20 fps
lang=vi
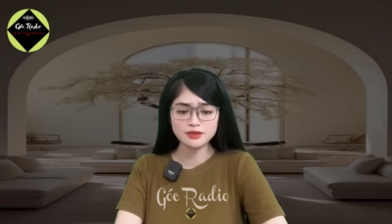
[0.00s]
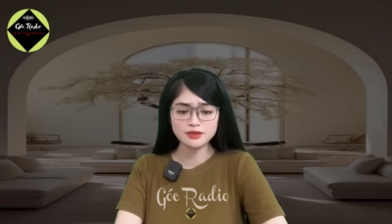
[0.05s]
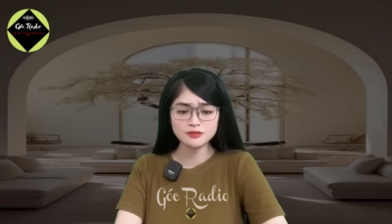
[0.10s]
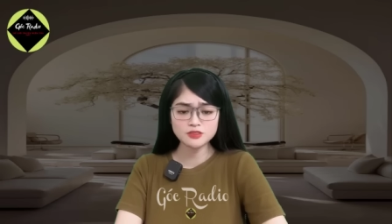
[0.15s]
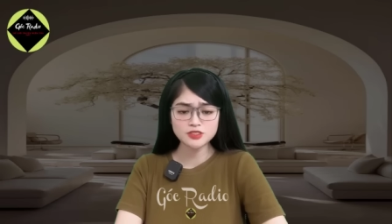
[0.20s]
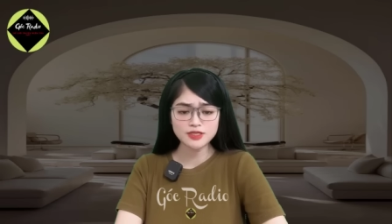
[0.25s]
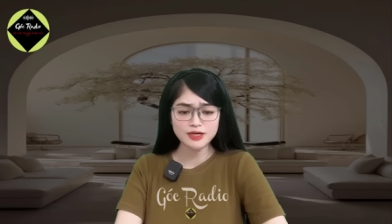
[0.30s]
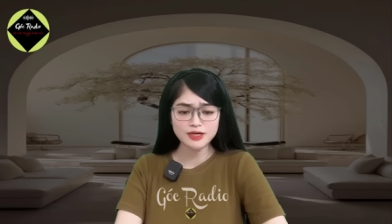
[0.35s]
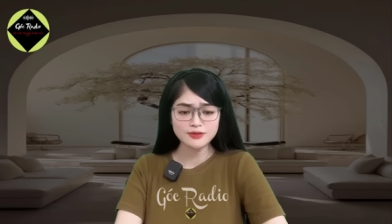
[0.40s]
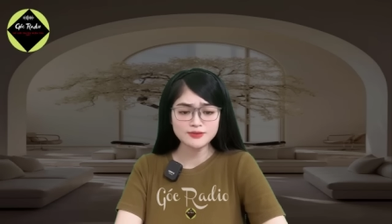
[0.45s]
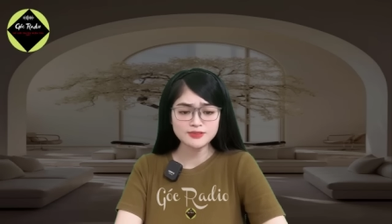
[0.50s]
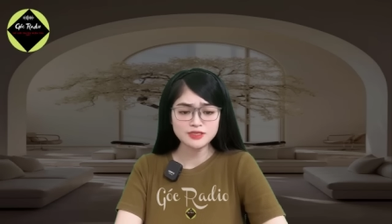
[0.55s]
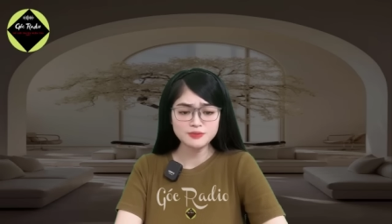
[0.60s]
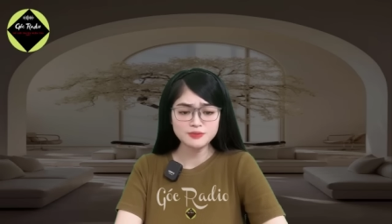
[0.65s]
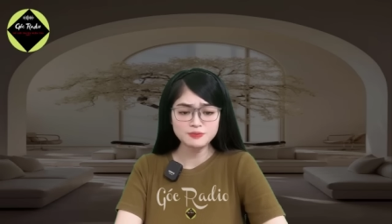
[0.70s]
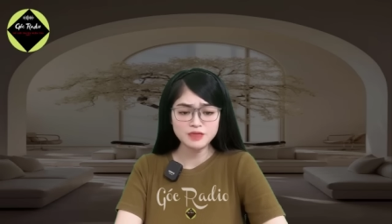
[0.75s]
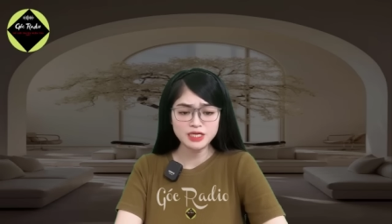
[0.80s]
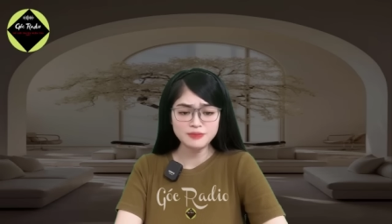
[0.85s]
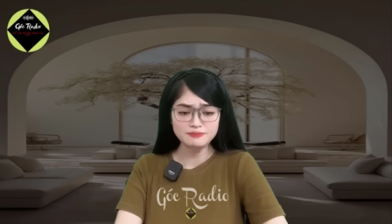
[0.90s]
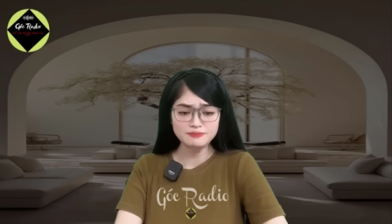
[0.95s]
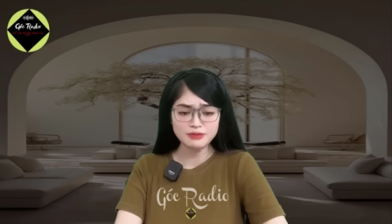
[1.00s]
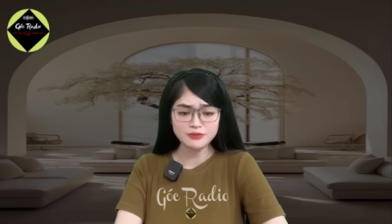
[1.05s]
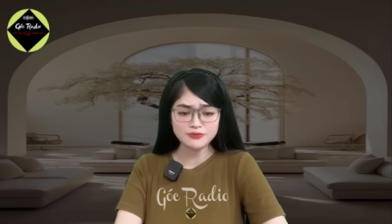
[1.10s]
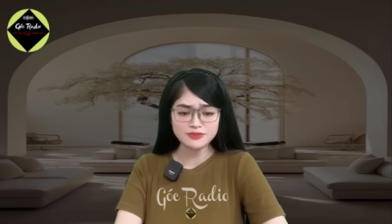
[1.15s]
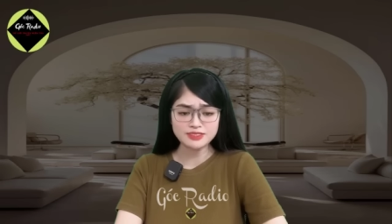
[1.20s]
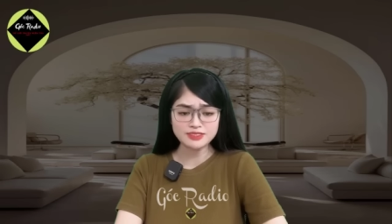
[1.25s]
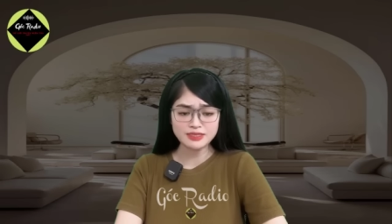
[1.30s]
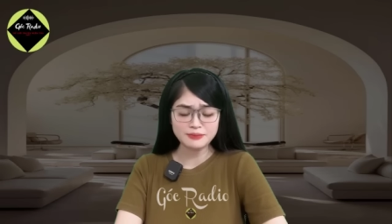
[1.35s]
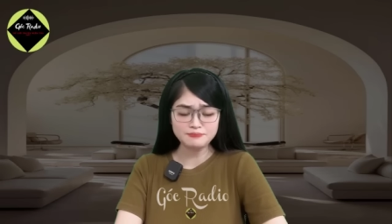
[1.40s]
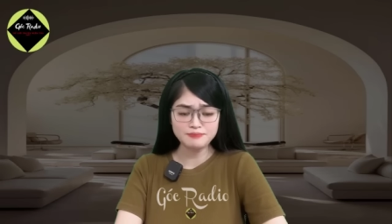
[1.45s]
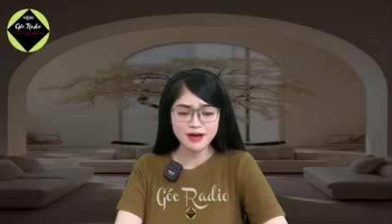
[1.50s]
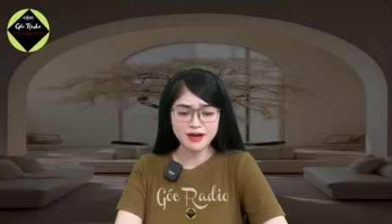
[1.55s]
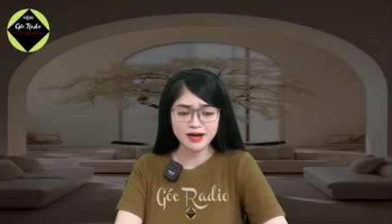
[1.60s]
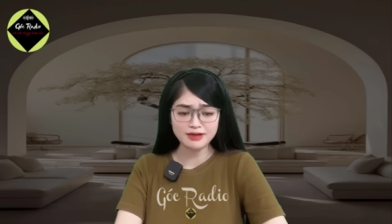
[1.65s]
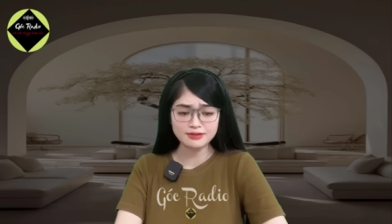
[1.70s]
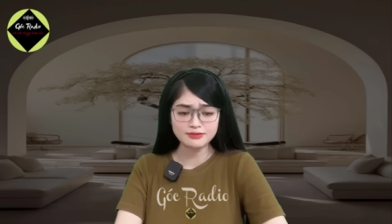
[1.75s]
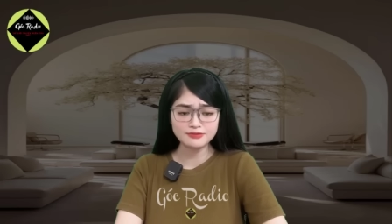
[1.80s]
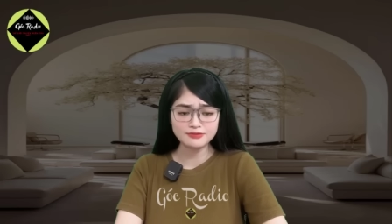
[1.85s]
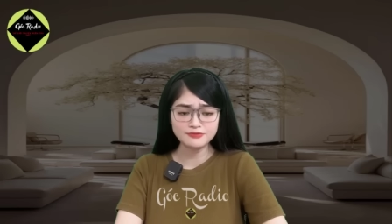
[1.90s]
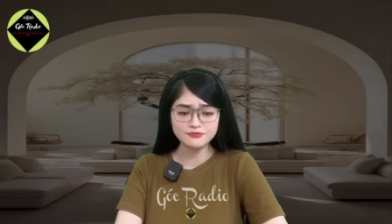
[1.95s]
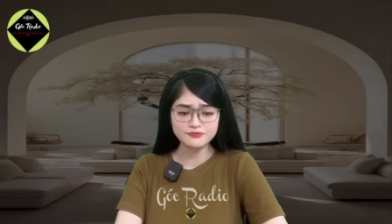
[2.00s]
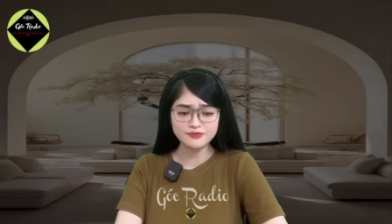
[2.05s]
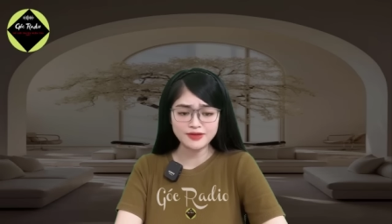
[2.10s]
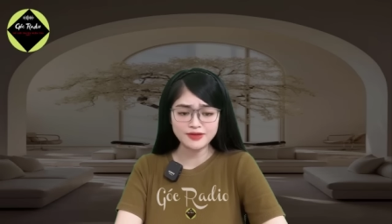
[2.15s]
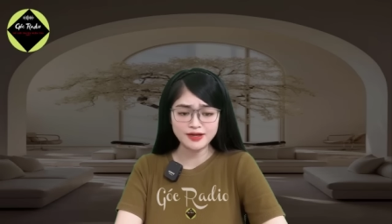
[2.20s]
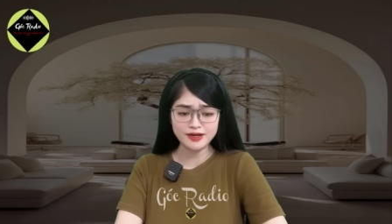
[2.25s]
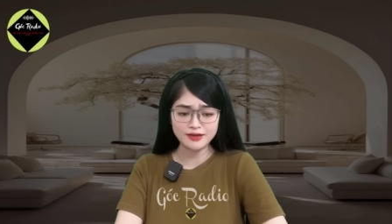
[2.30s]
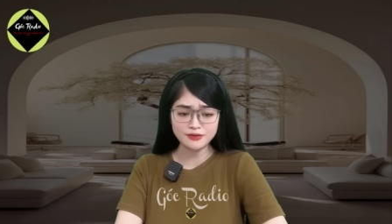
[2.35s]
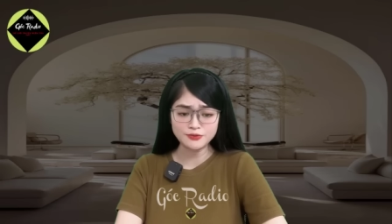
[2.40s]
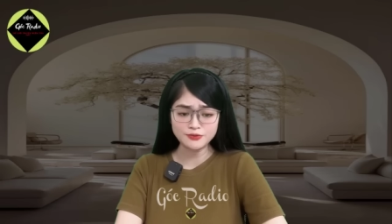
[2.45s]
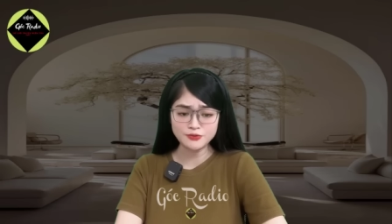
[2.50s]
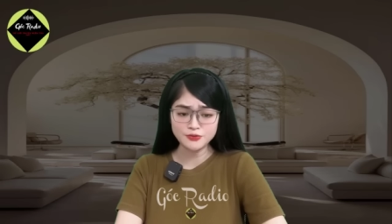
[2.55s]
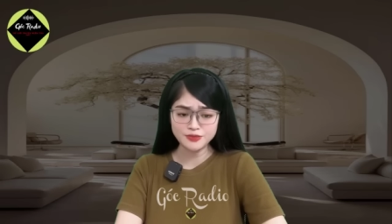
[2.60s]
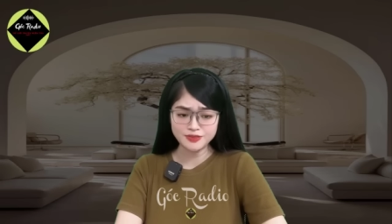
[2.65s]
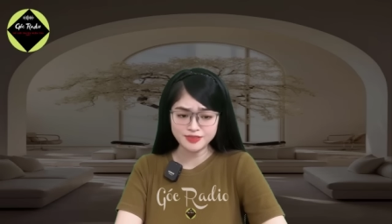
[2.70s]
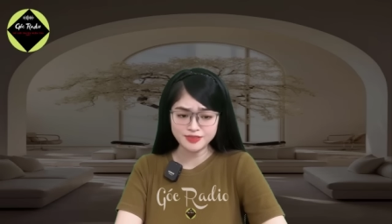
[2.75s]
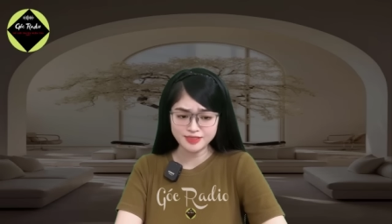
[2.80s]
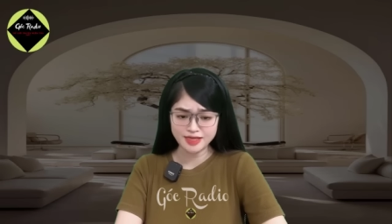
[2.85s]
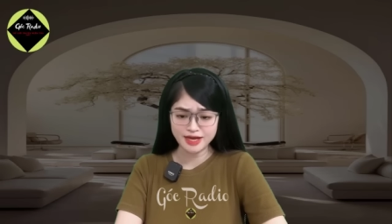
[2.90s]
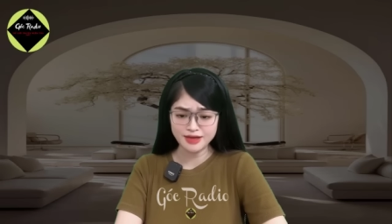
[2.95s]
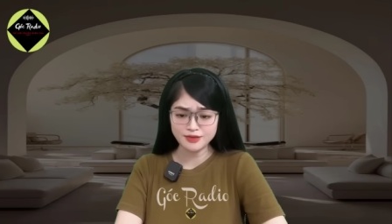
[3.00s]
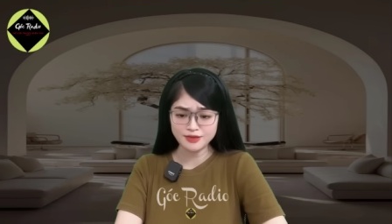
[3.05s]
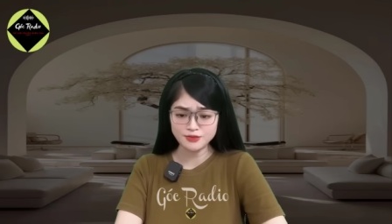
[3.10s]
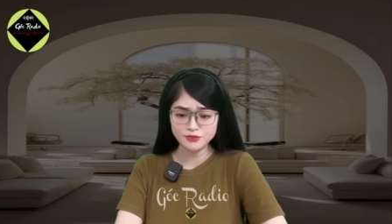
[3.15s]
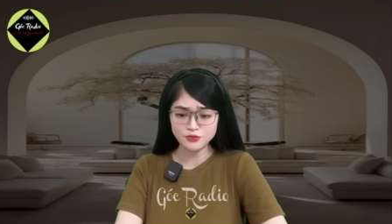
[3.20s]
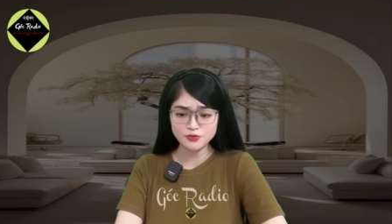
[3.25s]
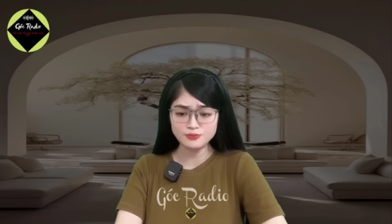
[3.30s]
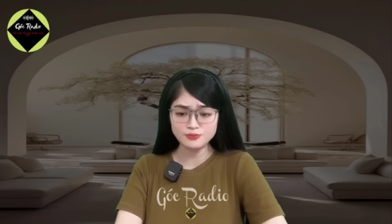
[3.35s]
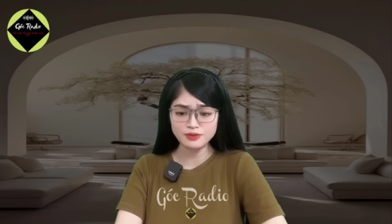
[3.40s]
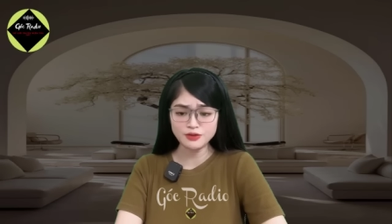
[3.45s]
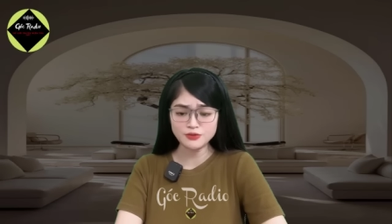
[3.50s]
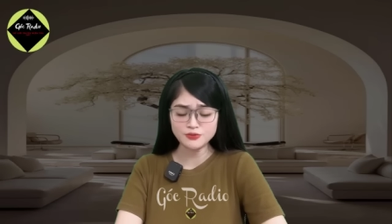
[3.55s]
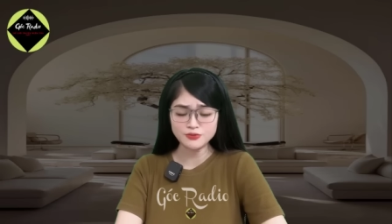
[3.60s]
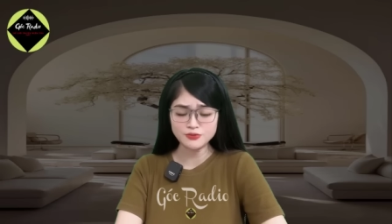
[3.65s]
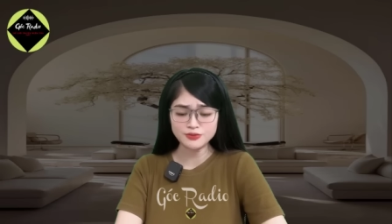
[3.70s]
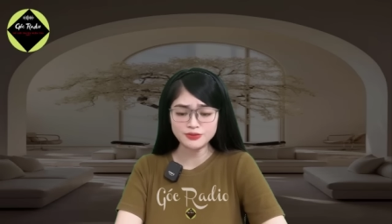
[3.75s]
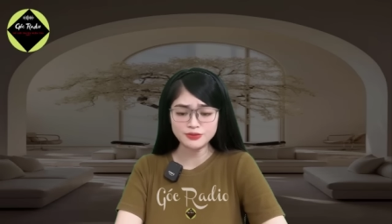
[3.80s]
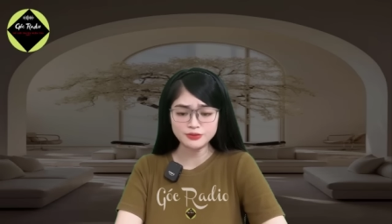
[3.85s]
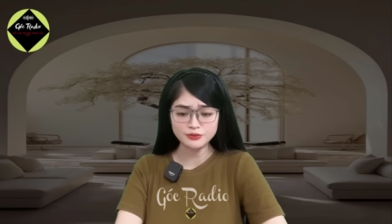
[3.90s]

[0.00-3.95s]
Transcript: Chiếc áo sơ mi màu xám bạc và quần dài tối màu